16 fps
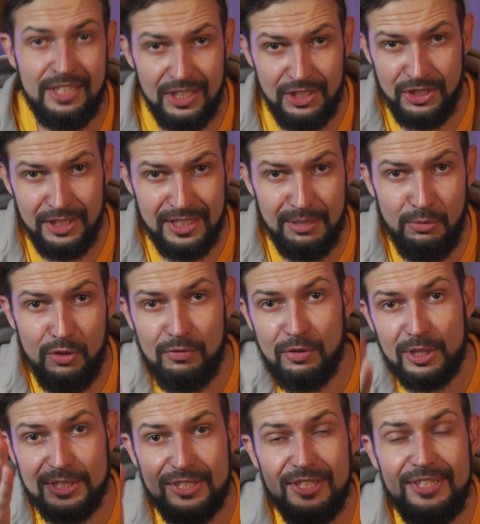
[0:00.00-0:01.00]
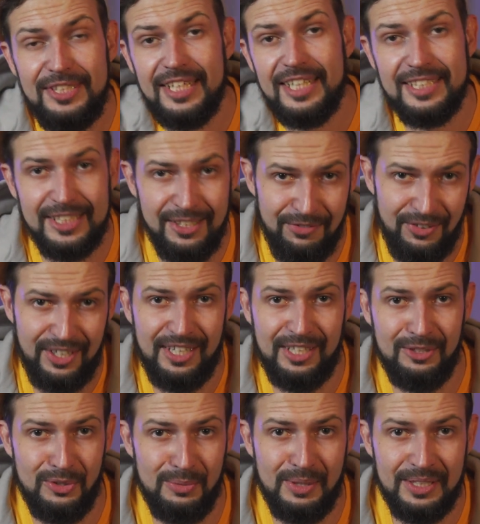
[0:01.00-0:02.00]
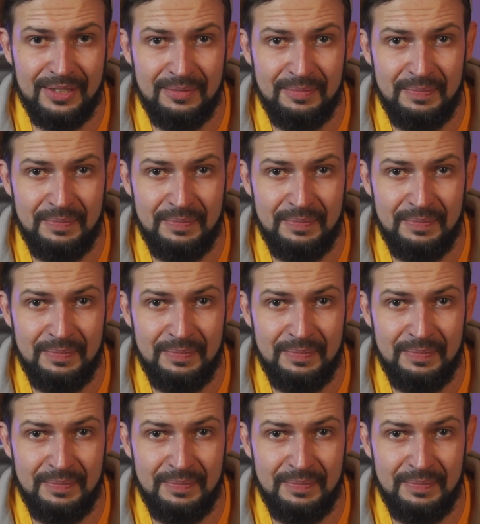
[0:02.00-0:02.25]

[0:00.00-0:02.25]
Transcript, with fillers: даже на самой верстке текстов экономят.